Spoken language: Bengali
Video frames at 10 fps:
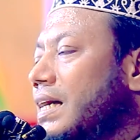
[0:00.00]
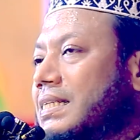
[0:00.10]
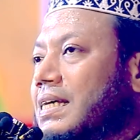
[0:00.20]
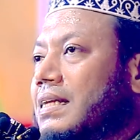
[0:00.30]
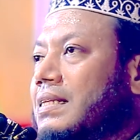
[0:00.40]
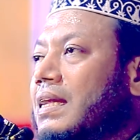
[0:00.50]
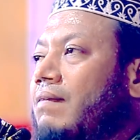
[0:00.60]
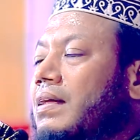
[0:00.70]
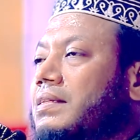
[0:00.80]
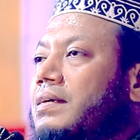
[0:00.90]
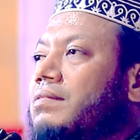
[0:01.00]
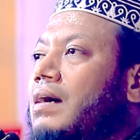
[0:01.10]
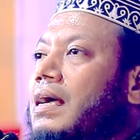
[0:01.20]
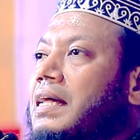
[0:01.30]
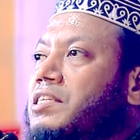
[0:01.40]
আজকের তেলাবাদ কিন্তু
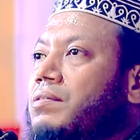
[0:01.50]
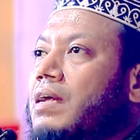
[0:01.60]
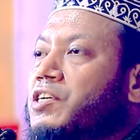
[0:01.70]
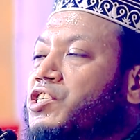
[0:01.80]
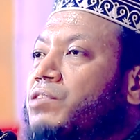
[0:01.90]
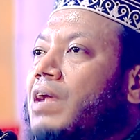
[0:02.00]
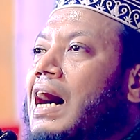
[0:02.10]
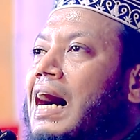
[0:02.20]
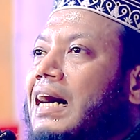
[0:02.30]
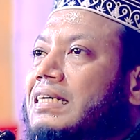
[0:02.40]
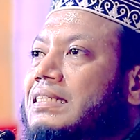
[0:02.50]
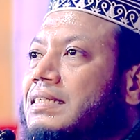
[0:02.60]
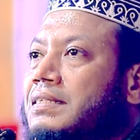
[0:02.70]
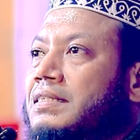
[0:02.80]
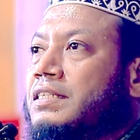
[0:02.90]
আয়াত সরা সোরা
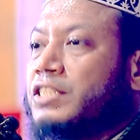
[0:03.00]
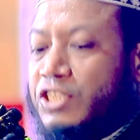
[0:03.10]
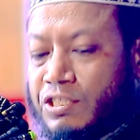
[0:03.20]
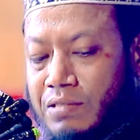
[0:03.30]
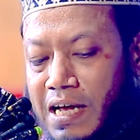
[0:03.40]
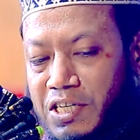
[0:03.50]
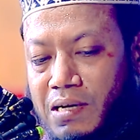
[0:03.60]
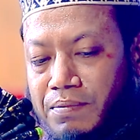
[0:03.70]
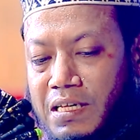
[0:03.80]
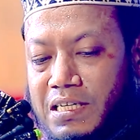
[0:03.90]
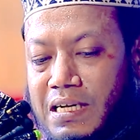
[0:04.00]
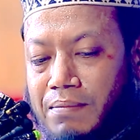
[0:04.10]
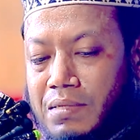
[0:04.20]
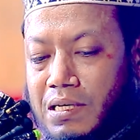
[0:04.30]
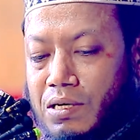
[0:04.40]
সোরা শব্দের
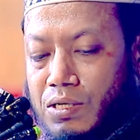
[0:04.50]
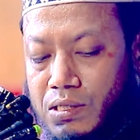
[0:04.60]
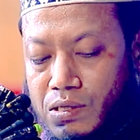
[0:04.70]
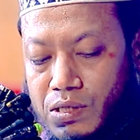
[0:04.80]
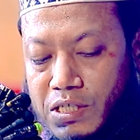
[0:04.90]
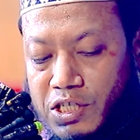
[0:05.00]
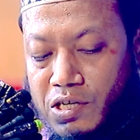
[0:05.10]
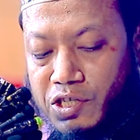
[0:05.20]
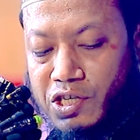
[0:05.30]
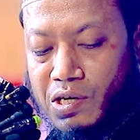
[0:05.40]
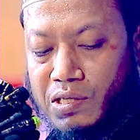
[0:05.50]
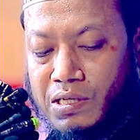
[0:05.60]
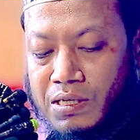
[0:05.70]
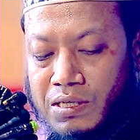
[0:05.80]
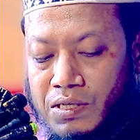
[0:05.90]
শাব্দিক অর্থ হচ্ছে সংসদ
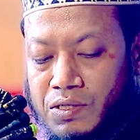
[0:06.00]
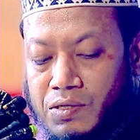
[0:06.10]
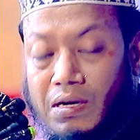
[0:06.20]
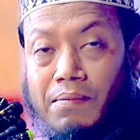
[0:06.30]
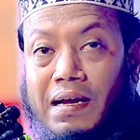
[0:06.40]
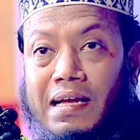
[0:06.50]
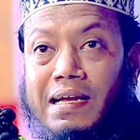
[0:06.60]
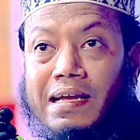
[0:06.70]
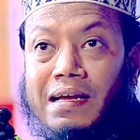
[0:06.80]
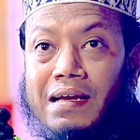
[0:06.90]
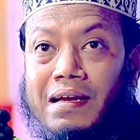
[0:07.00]
সরা মানে কি